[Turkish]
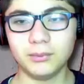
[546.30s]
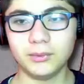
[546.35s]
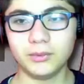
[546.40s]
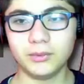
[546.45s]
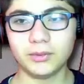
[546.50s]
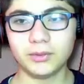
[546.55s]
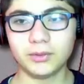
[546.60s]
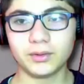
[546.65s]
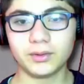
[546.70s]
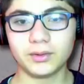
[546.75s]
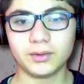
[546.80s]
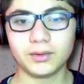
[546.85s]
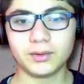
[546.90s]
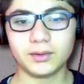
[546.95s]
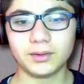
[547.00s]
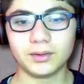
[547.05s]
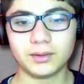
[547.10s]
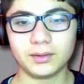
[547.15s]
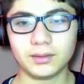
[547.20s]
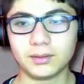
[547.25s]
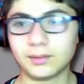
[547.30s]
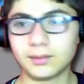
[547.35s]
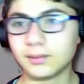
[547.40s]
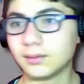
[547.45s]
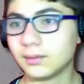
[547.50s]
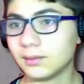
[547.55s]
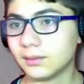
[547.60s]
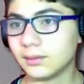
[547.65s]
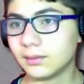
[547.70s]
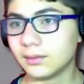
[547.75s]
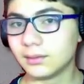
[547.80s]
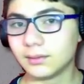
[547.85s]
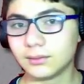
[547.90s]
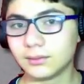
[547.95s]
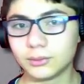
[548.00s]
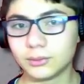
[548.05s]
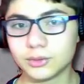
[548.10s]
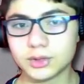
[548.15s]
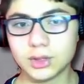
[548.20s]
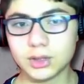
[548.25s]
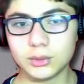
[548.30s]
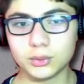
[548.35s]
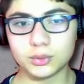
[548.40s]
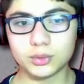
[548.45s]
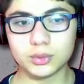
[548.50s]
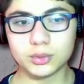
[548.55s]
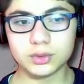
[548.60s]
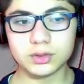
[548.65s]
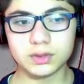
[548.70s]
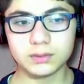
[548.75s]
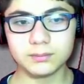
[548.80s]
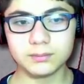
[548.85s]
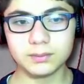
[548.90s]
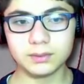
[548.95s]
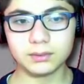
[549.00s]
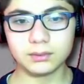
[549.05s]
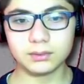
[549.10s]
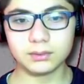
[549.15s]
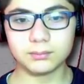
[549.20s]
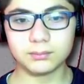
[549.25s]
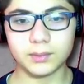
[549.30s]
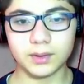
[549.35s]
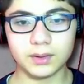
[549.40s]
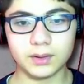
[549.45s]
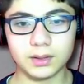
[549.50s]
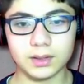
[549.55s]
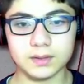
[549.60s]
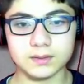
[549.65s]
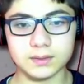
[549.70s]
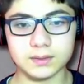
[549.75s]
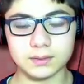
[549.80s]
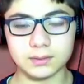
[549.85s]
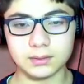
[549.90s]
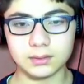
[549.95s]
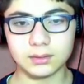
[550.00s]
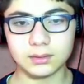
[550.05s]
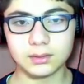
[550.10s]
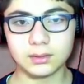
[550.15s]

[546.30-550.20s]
mi oynuyor? Güzel 320 para kastık.